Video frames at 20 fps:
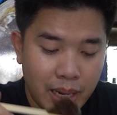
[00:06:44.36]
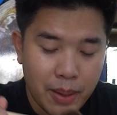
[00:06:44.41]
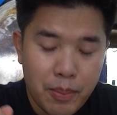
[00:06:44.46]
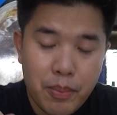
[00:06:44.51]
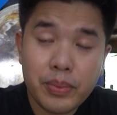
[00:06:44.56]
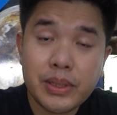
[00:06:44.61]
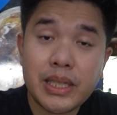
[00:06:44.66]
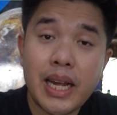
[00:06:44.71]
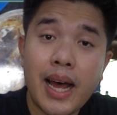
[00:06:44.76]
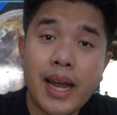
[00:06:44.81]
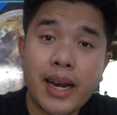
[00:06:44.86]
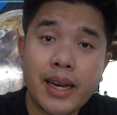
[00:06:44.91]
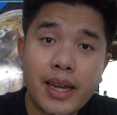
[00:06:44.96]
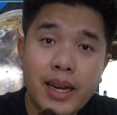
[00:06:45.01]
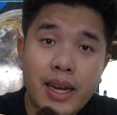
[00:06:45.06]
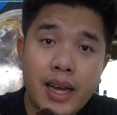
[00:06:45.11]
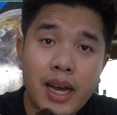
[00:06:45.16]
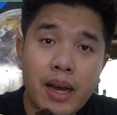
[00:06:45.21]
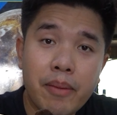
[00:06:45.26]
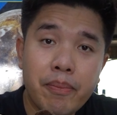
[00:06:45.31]
ทั้งจานเนี่
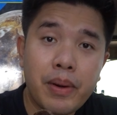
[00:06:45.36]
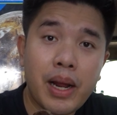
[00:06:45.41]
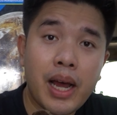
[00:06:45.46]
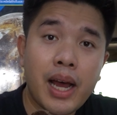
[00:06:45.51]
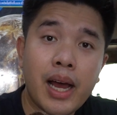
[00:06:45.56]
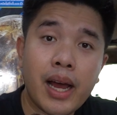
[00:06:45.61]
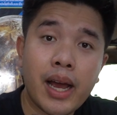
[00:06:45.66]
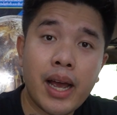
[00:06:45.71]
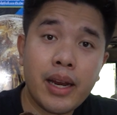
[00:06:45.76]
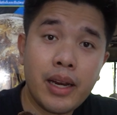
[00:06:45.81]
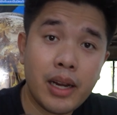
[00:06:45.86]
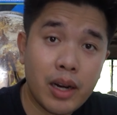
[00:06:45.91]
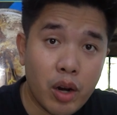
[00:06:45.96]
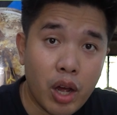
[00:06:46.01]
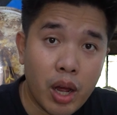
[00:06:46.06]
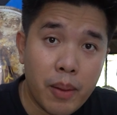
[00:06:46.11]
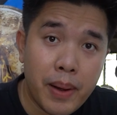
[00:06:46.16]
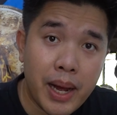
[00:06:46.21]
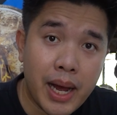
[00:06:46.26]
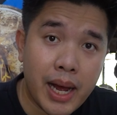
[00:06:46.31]
ยนะครับราคาแค่
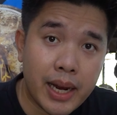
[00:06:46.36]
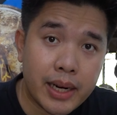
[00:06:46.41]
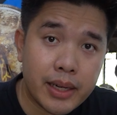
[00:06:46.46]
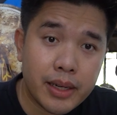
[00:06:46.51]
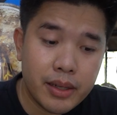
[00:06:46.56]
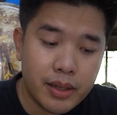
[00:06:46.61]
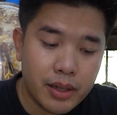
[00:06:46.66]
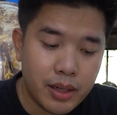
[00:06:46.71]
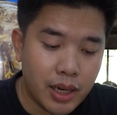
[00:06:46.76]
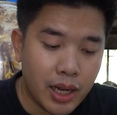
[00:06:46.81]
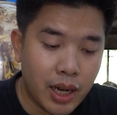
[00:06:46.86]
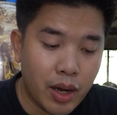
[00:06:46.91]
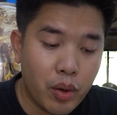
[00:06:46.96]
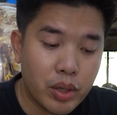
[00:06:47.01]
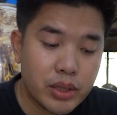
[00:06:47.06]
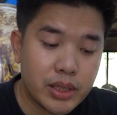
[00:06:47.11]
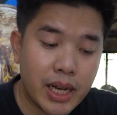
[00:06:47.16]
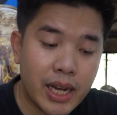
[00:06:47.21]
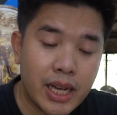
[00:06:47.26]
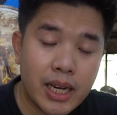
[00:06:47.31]
100 บาท เขา
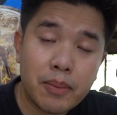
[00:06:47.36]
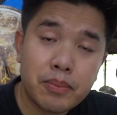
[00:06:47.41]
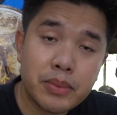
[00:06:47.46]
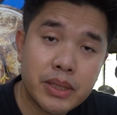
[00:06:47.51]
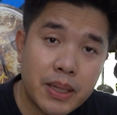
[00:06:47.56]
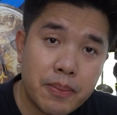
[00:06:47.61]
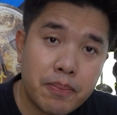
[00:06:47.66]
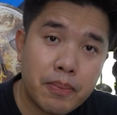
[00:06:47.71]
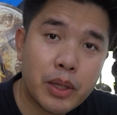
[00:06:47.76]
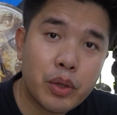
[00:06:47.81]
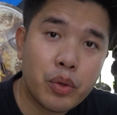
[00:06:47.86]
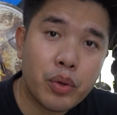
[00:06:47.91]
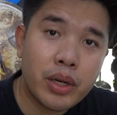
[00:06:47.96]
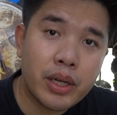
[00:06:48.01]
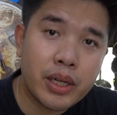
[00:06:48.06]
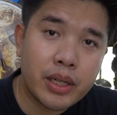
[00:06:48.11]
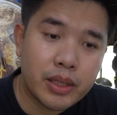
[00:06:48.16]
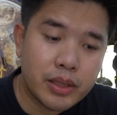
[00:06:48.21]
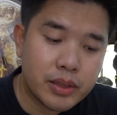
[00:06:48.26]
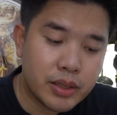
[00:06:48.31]
ก็จะให้น้ำจิ้มมาตัวห
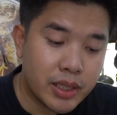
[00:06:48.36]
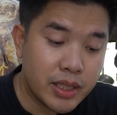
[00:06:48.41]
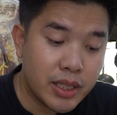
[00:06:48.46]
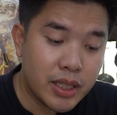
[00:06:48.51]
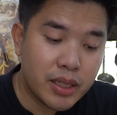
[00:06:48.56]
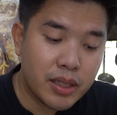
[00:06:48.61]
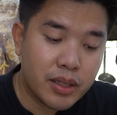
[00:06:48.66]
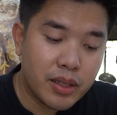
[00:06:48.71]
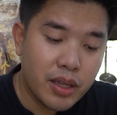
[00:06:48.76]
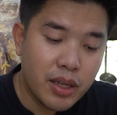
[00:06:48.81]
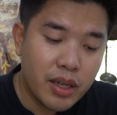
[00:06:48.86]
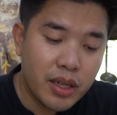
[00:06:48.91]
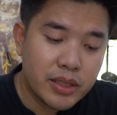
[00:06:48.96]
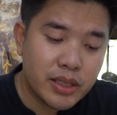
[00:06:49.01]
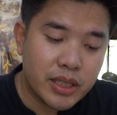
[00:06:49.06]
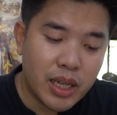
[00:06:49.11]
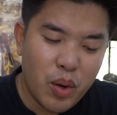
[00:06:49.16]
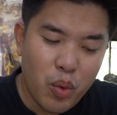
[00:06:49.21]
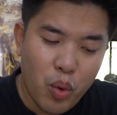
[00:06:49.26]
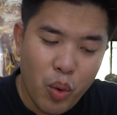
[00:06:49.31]
นึ่ง ซึ่ง
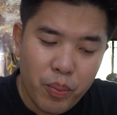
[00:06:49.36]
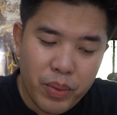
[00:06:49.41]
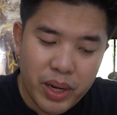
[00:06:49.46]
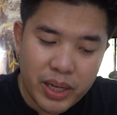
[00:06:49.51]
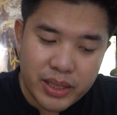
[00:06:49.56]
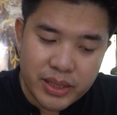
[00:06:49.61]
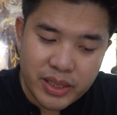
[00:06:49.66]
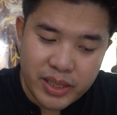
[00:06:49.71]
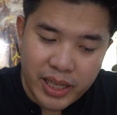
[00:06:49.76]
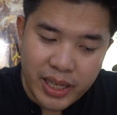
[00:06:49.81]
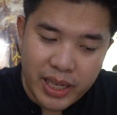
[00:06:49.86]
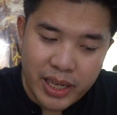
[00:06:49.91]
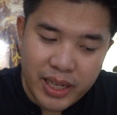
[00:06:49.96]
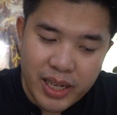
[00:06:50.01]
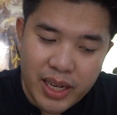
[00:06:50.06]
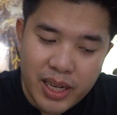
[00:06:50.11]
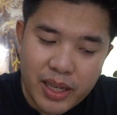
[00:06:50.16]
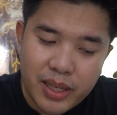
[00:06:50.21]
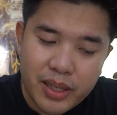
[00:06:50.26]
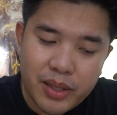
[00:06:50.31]
สำหรับผมนะสี
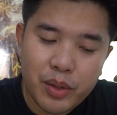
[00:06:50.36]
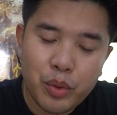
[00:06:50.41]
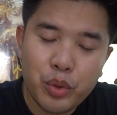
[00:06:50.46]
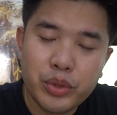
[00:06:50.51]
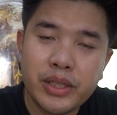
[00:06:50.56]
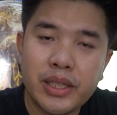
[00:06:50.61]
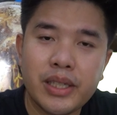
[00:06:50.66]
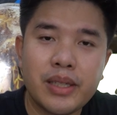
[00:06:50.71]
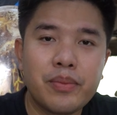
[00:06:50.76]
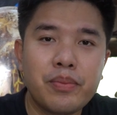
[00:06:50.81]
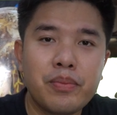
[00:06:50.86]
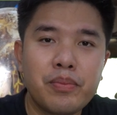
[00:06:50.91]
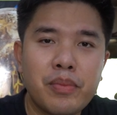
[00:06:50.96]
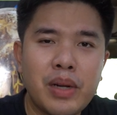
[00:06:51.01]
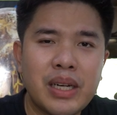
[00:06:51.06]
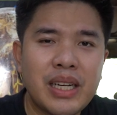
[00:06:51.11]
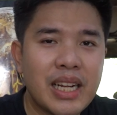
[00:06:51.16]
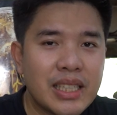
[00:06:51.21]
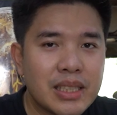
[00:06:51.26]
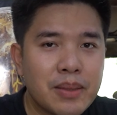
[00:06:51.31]
เนี่ยรู้สึกมั
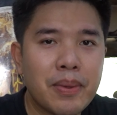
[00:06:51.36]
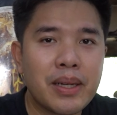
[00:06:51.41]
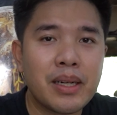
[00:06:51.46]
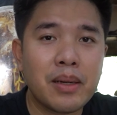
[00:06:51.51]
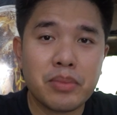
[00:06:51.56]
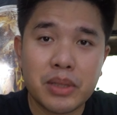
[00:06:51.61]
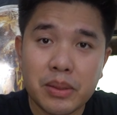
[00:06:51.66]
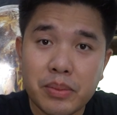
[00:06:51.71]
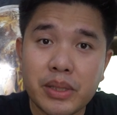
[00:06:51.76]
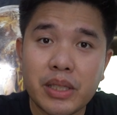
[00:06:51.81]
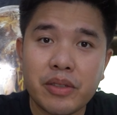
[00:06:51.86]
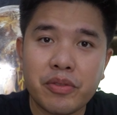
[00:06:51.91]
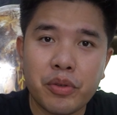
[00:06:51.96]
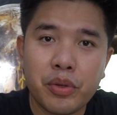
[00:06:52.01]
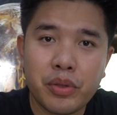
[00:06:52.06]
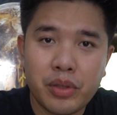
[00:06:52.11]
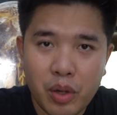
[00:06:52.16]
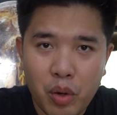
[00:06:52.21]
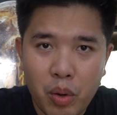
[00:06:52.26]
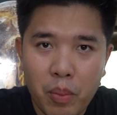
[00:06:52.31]
นน่าจะเป็นน้ำจิ้มซี
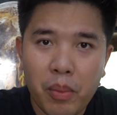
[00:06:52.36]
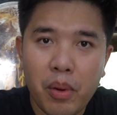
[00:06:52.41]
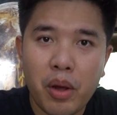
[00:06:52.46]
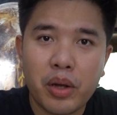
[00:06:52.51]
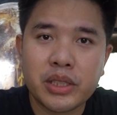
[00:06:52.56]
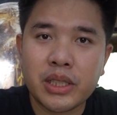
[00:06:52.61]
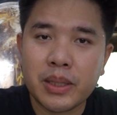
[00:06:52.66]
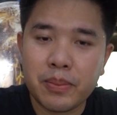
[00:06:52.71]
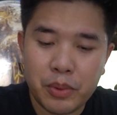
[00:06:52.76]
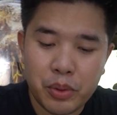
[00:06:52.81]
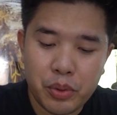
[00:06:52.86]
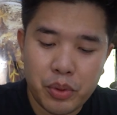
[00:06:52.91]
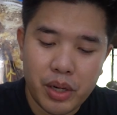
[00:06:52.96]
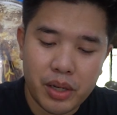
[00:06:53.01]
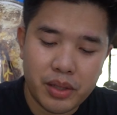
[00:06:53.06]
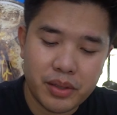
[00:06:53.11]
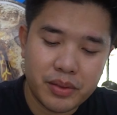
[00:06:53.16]
ฟู้ดแต่ผมลองชิมดูก่อน